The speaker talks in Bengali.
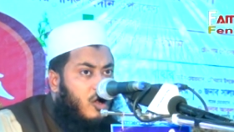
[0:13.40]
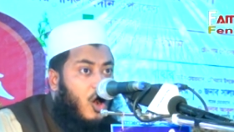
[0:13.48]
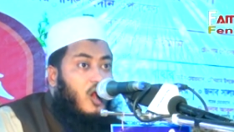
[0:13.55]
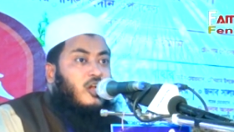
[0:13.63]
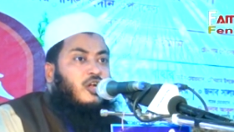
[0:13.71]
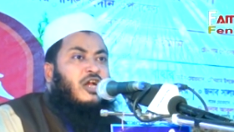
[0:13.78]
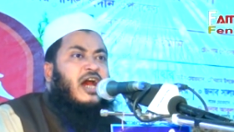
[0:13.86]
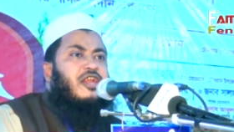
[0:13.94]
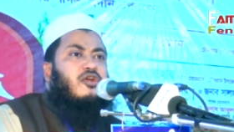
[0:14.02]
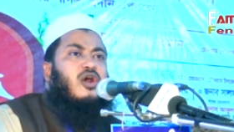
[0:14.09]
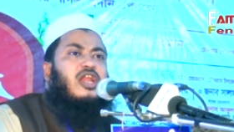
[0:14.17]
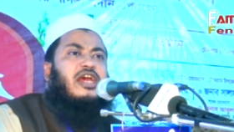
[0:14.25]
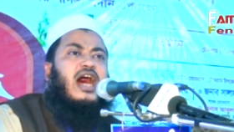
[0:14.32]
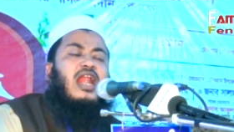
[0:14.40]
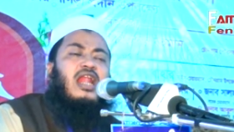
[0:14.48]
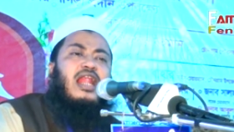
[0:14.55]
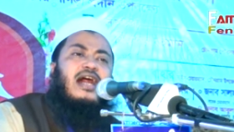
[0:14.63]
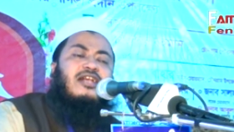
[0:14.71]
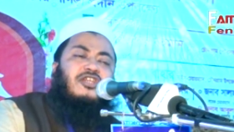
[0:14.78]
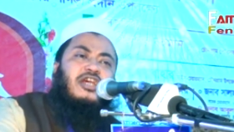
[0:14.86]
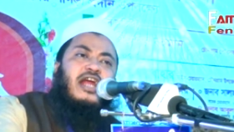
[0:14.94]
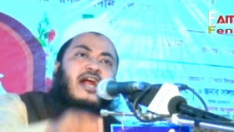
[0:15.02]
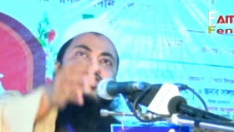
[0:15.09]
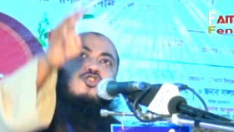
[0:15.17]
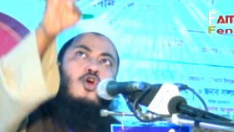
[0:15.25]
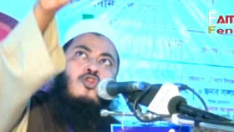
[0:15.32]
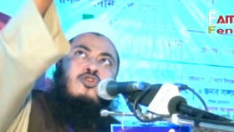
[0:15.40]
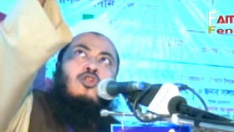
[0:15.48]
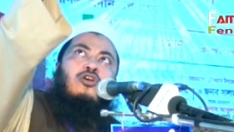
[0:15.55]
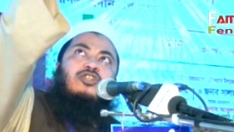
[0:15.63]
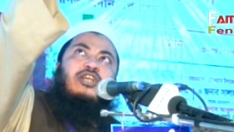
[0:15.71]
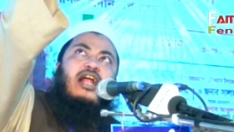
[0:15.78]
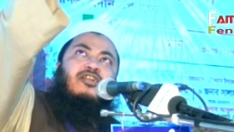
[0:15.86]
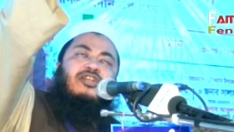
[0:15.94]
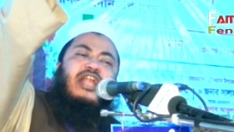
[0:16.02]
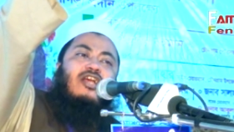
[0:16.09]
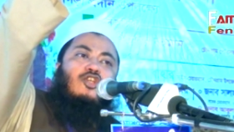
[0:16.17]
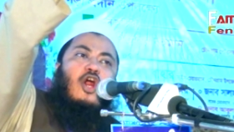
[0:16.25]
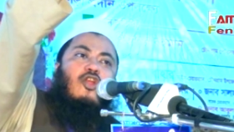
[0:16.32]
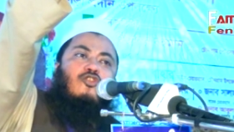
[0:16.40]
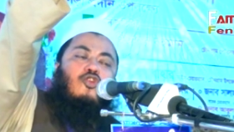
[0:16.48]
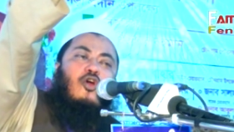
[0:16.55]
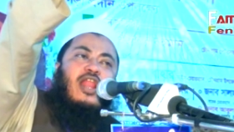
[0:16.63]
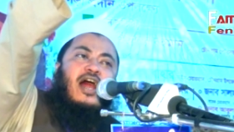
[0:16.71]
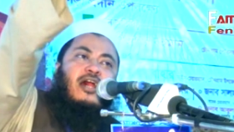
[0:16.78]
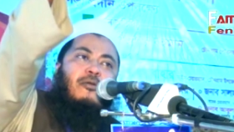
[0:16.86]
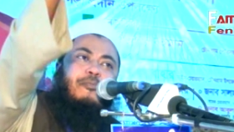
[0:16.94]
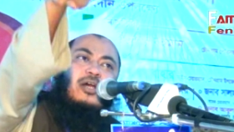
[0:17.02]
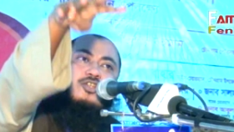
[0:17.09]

হকানি ওলি আল্লাহ চেনার জন্য চারটা শর্ত লাগবে